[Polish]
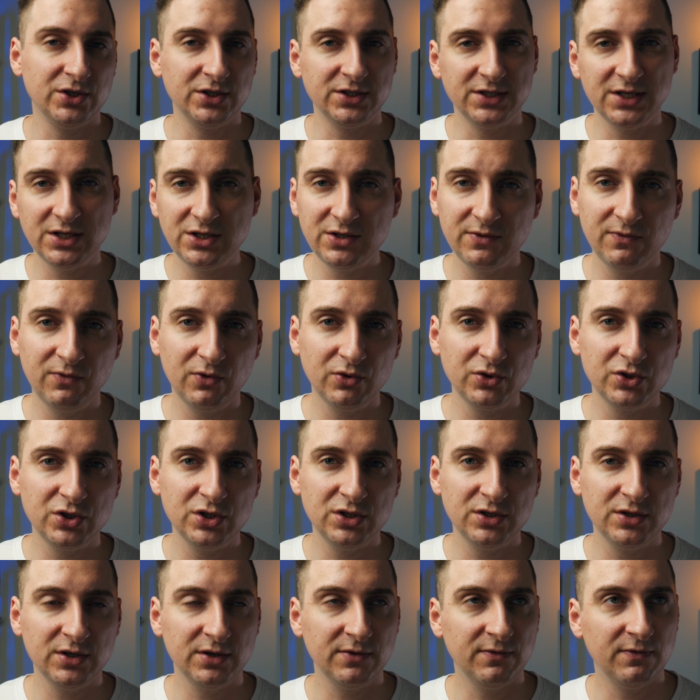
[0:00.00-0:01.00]
czy chcecie
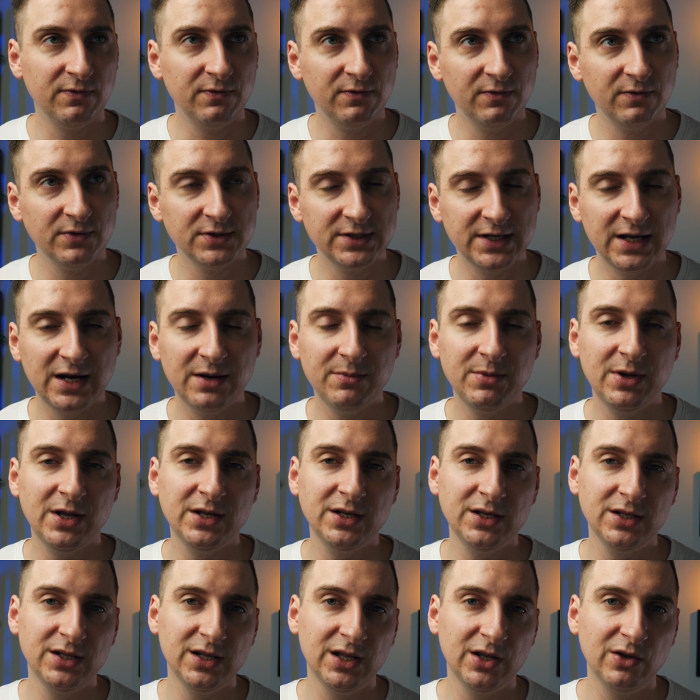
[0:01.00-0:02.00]
włączyć
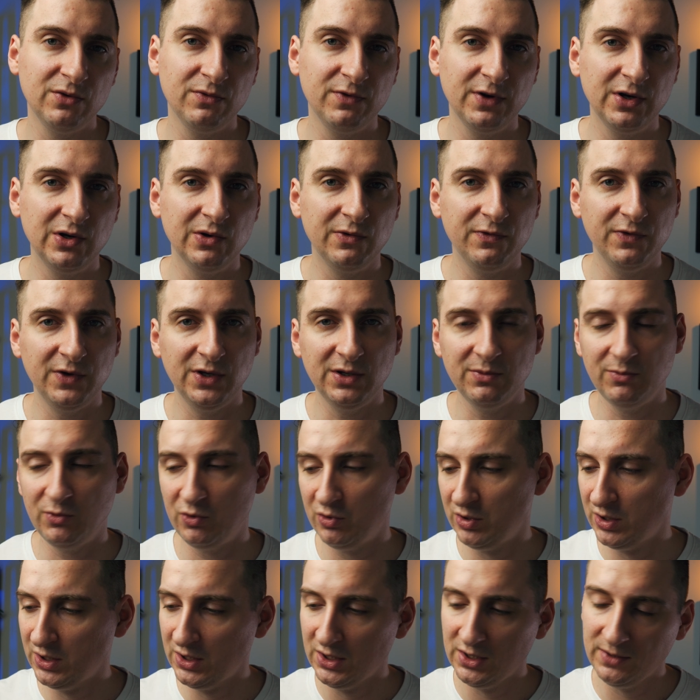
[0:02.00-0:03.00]
zarabianie dla nowego
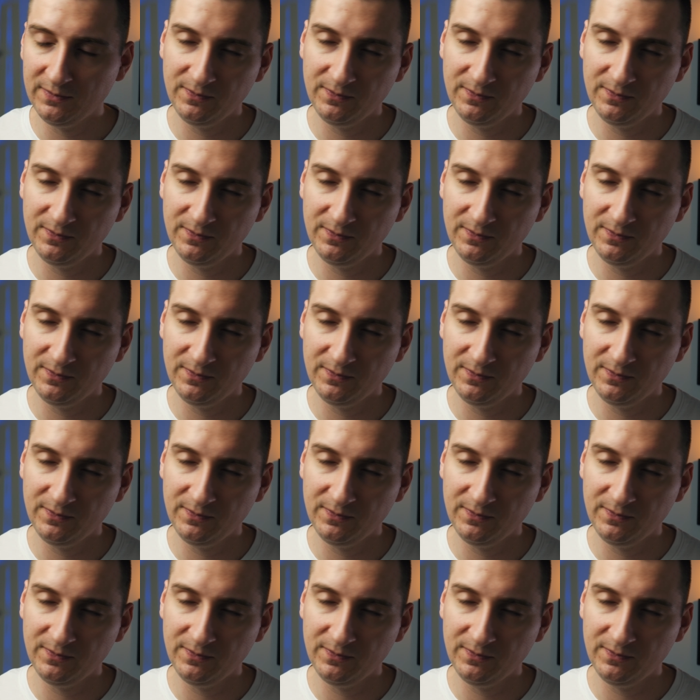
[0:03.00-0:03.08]
filmu